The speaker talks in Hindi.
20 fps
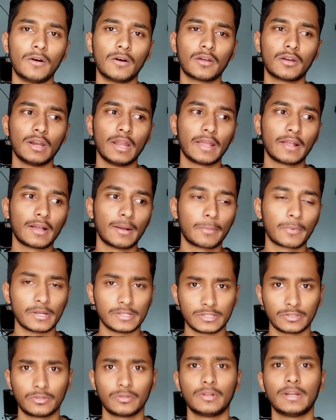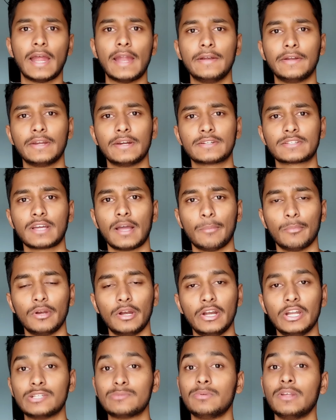और लाइक आप कह सकते हो नाइनटी एट्स
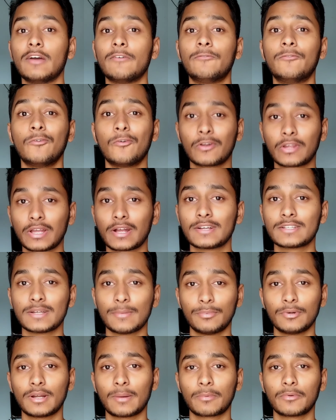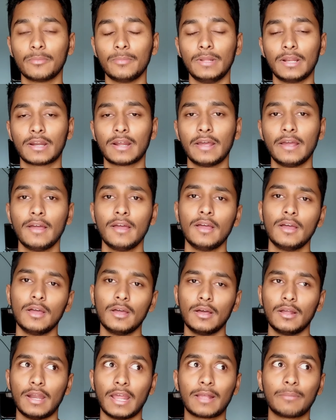एमोलेड डिस्प्ले है फोर के का सपोर्ट आपको मिल रहा है
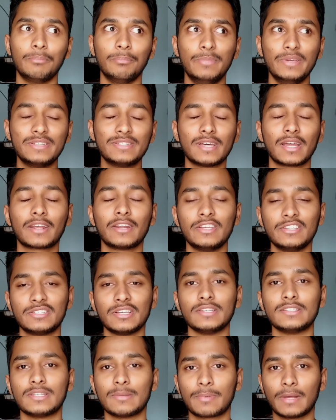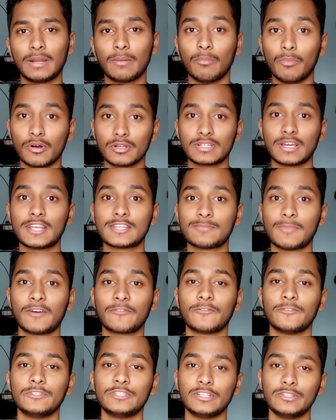लाइक बीस हज़ार के नीचे इससे पहले बहुत सारे
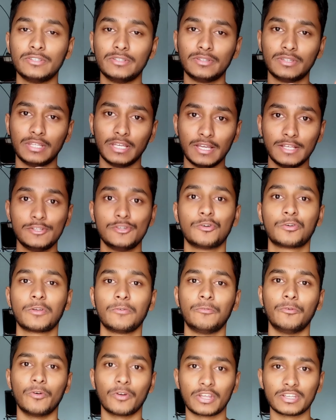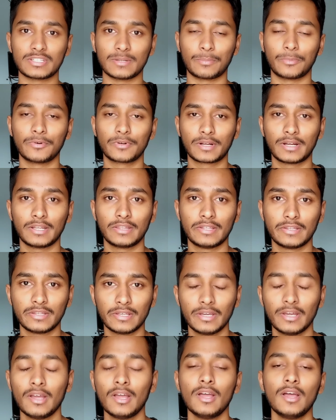स्मार्टफोन थे जो कि फोर के सपोर्ट करते
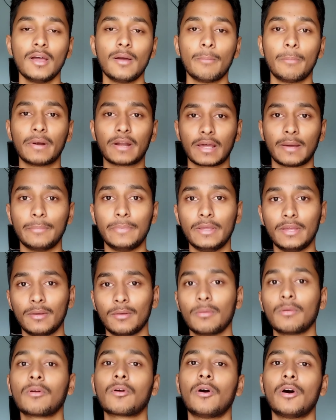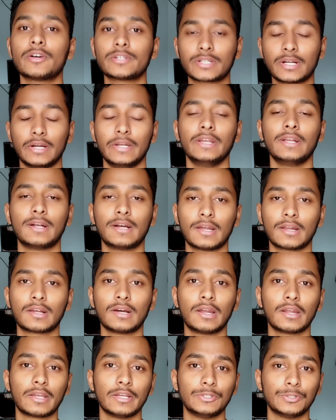थे बट अभी कॉस्ट कटिंग कर
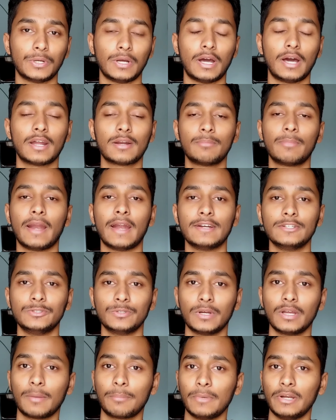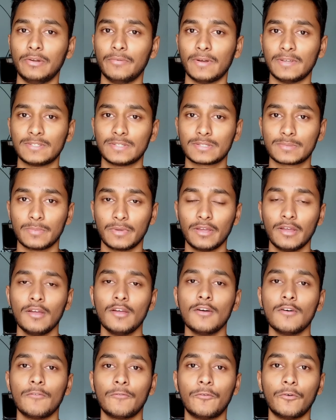करके जो है हर ब्रांड जो है अपने डिवाइसेस में
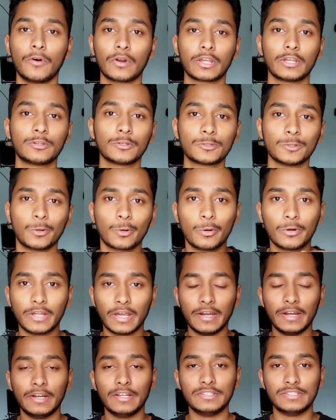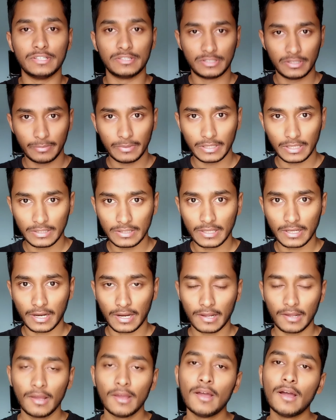फोर के तो छोड़ो टेन एटी सिक्सटी भी नहीं दे
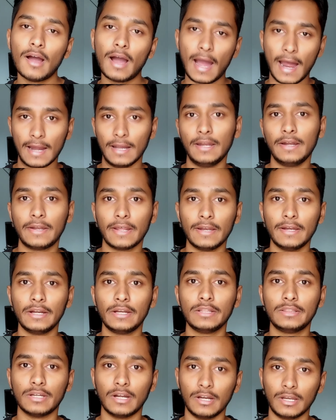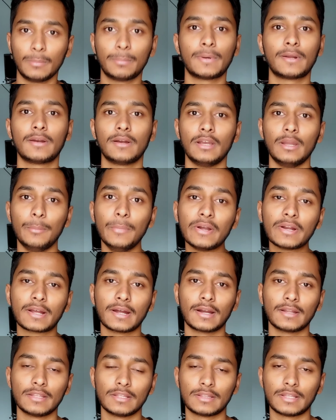रहा है हार्डली टेन एटी थर्टी पर लिमिट
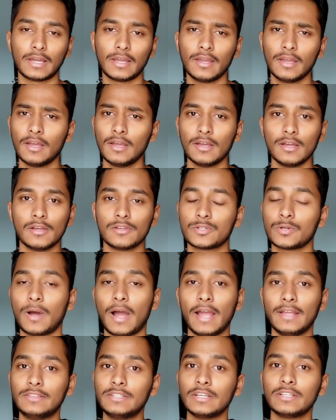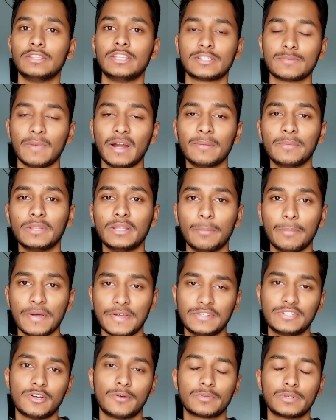कर देता है सो आई थिंक दिस माइट बी द
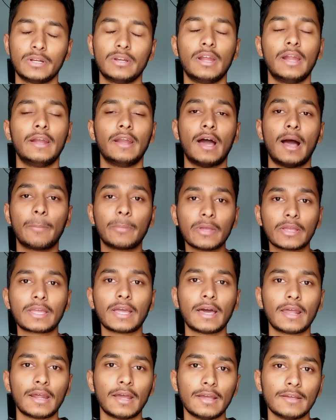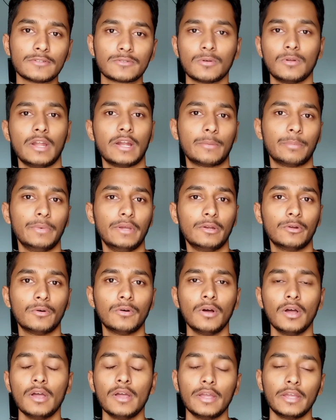बेस्ट ऑप्शन एंड आपकी क्या राय है सो लेट मी
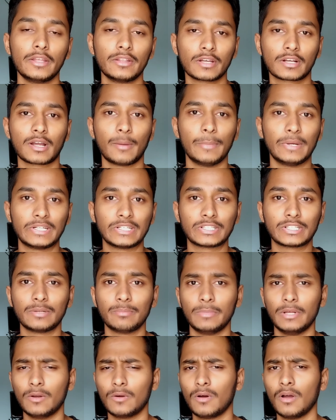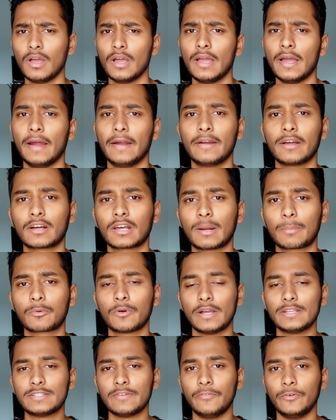नो इन द कमेंट सेक्शन बिलो एंड अगर
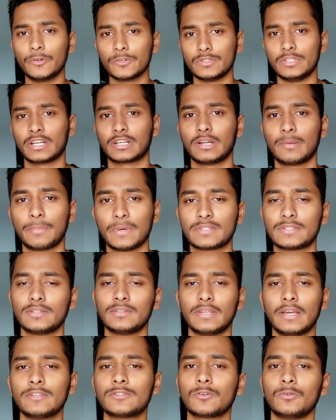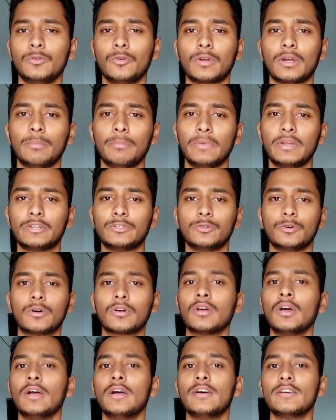आपको ऐसी वीडियोज़ देखना पसंद है सो यू कैन मेक
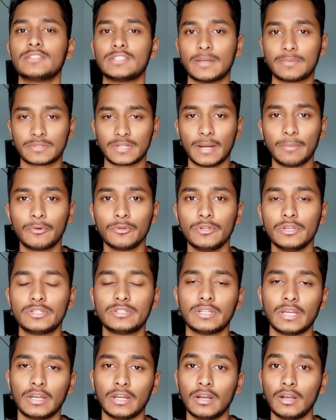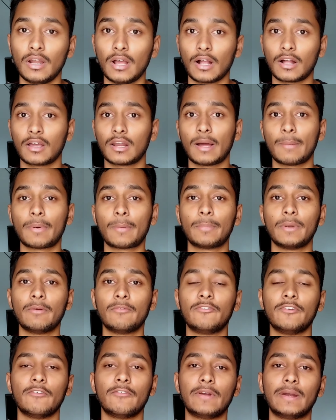श्योर सब्सक्राइब टू दिस चैनल अगर आप अपने
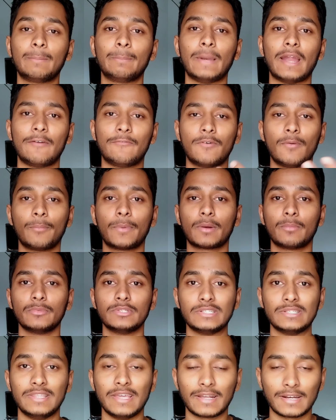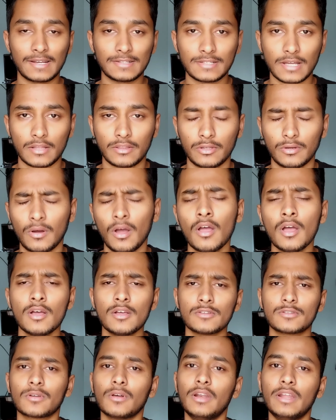फेवरेट प्लेटफॉर्म पर मुझे देखना चाहते हो
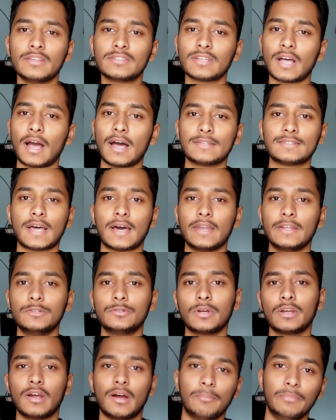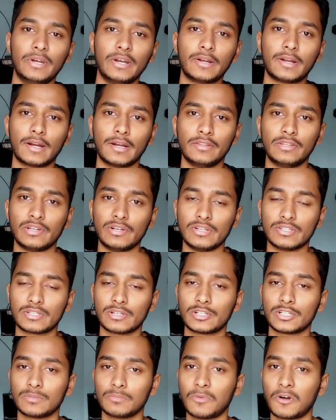सो लिंक्स आज सारे जो है अपडेट करते हैं
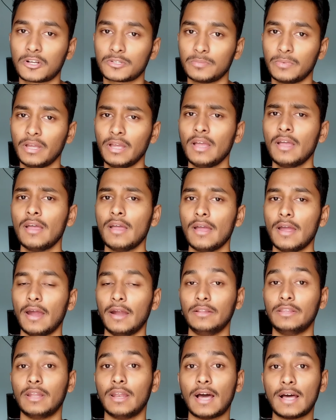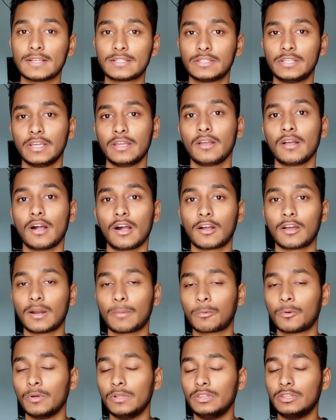डिस्क्रिप्शन बॉक्स में एंड द लास्ट थिंग अगर
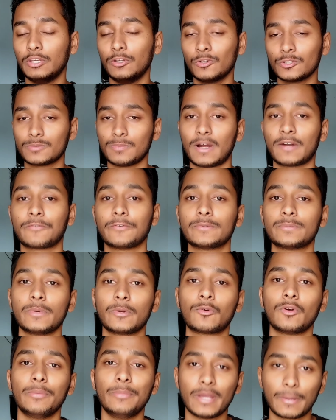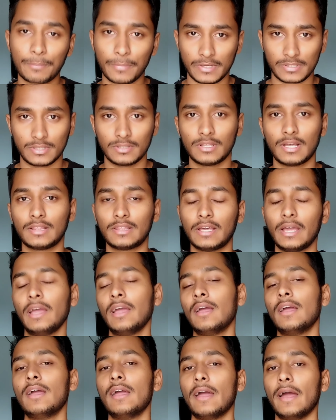आपको इन तीनों स्मार्टफोन से कोई भी पसंद आता
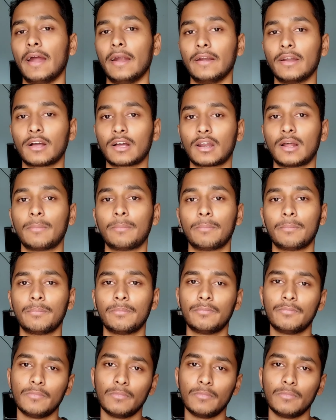है एंड अगर आप